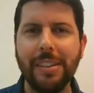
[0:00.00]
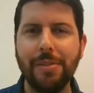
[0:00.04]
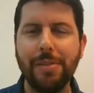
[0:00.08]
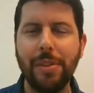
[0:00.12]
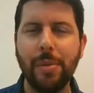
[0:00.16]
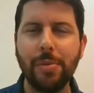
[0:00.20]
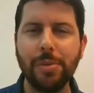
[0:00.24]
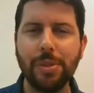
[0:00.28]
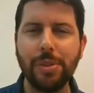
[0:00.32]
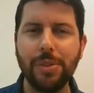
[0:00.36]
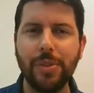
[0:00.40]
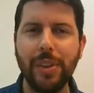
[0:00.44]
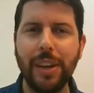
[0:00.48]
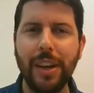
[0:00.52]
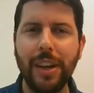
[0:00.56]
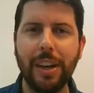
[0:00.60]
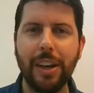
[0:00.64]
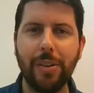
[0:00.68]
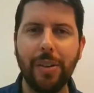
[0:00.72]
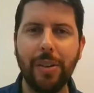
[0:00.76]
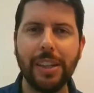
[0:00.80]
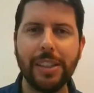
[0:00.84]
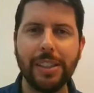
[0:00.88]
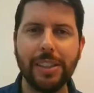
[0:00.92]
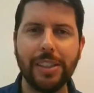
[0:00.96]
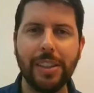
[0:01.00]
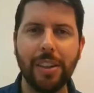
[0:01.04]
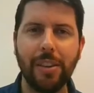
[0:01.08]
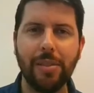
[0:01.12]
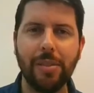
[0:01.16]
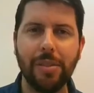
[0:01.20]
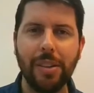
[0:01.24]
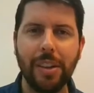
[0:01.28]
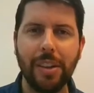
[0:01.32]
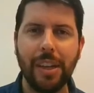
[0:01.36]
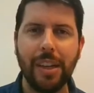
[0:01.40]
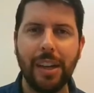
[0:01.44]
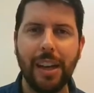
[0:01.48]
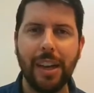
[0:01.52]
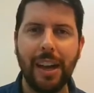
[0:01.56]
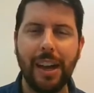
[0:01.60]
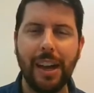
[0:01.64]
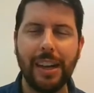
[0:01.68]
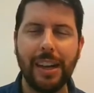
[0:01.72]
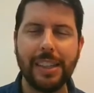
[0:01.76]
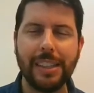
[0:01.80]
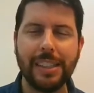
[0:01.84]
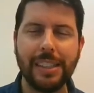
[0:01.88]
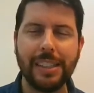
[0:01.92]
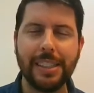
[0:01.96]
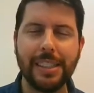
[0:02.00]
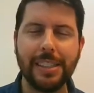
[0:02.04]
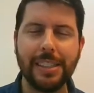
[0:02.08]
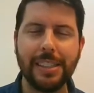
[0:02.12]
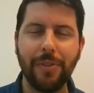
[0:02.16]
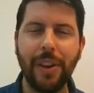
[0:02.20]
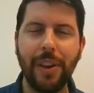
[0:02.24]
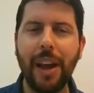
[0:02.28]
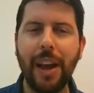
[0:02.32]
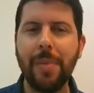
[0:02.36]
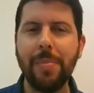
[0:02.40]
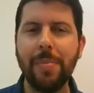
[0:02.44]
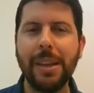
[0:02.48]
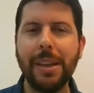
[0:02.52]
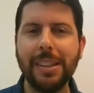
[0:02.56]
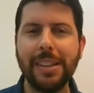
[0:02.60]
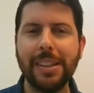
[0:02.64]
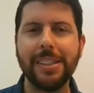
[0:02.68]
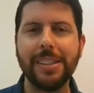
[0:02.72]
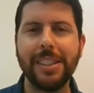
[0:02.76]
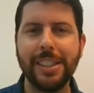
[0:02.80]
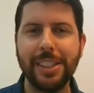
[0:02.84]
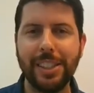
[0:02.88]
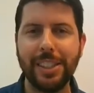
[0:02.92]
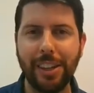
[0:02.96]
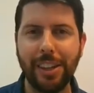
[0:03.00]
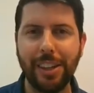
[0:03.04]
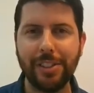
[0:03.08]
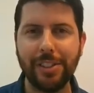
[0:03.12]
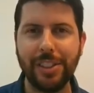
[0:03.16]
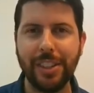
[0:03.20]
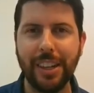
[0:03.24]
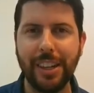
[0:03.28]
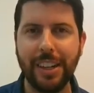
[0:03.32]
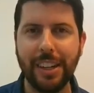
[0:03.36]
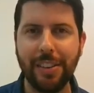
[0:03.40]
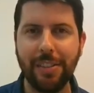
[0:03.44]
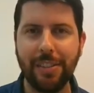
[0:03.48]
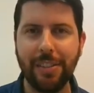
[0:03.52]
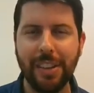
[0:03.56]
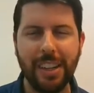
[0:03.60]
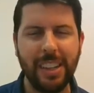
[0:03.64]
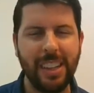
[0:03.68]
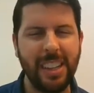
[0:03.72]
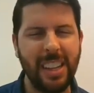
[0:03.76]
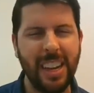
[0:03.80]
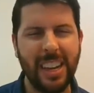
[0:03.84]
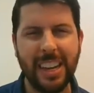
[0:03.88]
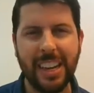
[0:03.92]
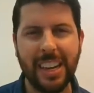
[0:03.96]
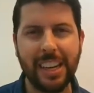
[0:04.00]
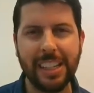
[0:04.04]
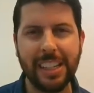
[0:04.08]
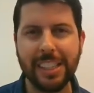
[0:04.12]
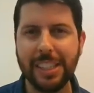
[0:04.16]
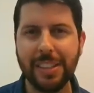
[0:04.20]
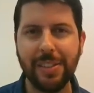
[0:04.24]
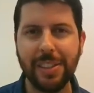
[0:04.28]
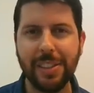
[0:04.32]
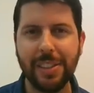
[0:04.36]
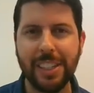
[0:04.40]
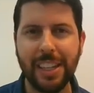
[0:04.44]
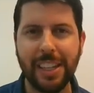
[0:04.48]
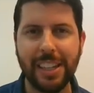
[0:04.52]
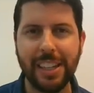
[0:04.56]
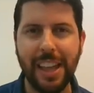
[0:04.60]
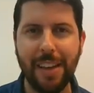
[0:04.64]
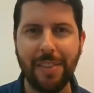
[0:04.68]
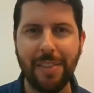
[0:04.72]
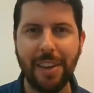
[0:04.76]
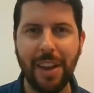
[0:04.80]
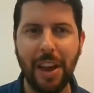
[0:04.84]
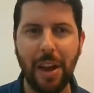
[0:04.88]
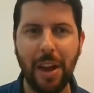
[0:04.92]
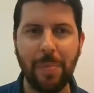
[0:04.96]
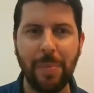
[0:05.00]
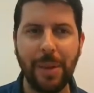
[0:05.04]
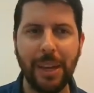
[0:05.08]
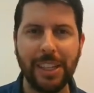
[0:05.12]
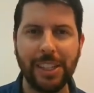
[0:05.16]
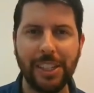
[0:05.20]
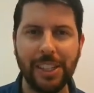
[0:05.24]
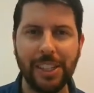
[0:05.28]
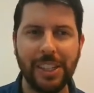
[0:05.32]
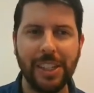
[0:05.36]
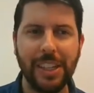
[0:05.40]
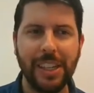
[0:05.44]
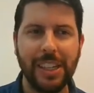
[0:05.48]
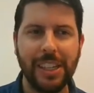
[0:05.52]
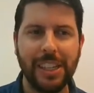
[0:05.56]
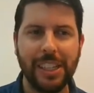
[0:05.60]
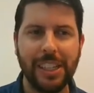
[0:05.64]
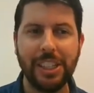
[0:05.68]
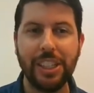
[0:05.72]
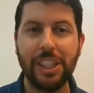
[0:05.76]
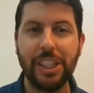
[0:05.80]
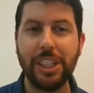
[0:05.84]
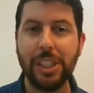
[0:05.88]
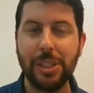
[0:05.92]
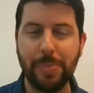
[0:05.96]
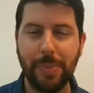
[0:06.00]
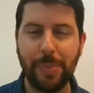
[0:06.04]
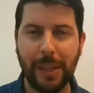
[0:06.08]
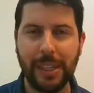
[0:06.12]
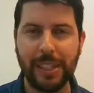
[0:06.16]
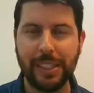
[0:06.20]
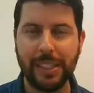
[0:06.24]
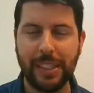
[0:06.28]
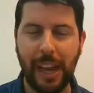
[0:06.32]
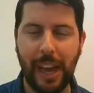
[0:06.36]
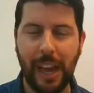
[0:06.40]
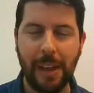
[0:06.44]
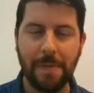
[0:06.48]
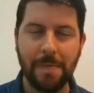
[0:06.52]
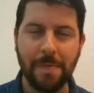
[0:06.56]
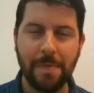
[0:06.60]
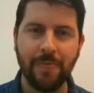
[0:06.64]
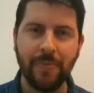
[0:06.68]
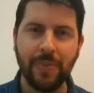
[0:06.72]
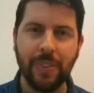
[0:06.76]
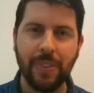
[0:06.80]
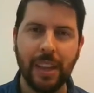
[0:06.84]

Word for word: Vamos ver quais são as ferramentas que te auxiliam e aquelas que você deve realmente dispensar.